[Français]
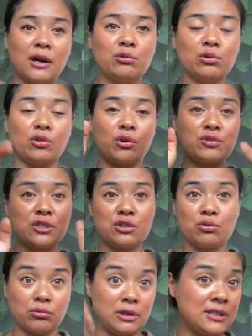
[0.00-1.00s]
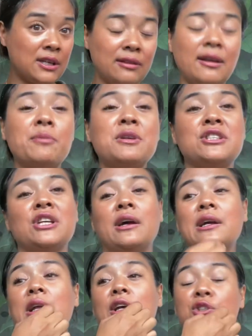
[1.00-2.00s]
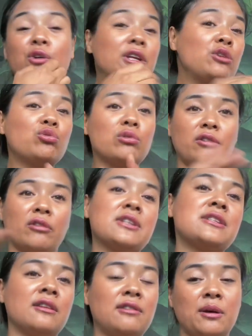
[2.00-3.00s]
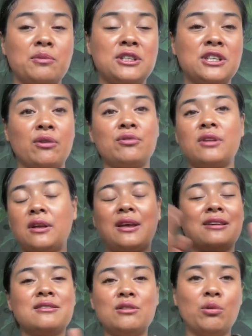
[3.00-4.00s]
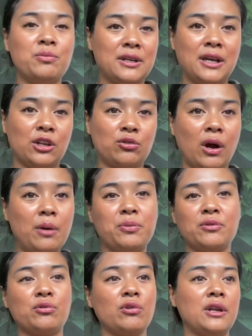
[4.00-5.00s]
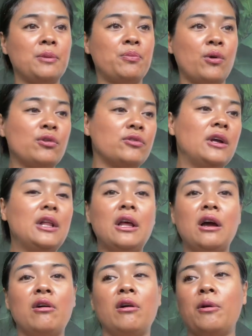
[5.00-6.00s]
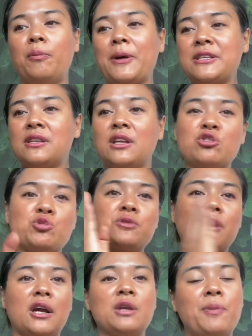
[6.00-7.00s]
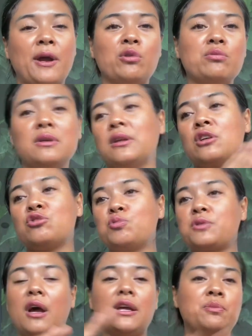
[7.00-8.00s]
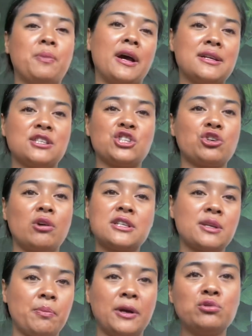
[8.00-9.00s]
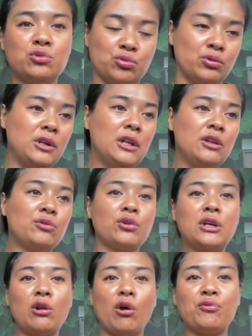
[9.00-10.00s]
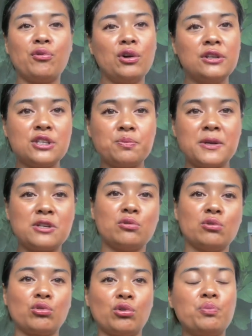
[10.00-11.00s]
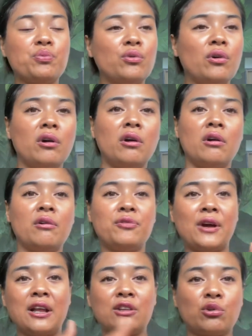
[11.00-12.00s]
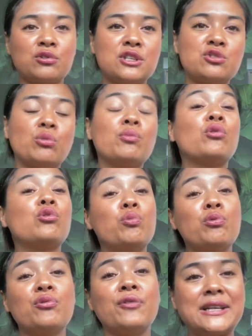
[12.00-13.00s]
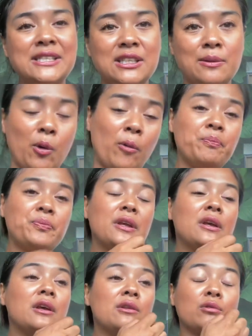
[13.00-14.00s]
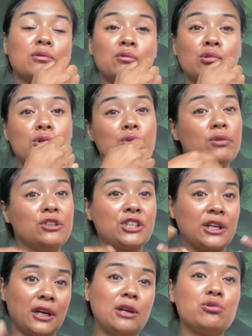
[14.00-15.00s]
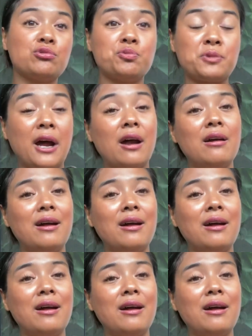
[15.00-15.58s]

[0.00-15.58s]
de transition, les intermédiaires. J'en ai tout le temps des intermédiaires. C'est quasi obligatoire puisque les plantes euh, passer d'un substrat hyper humide à un substrat hyper asséchant, elles n'aiment pas du tout. Donc il leur faut une espèce de truc pour euh, faire la transition beaucoup plus facilement. Donc du coup, j'ai créé le substrat